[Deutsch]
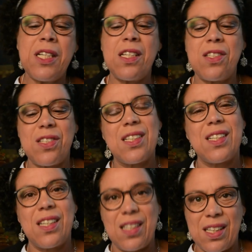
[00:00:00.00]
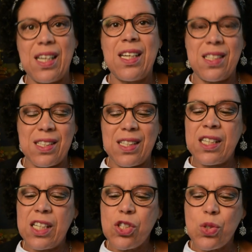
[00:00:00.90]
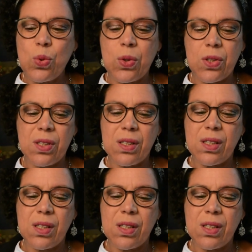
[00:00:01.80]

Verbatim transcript: ich, ich, den ihr sucht.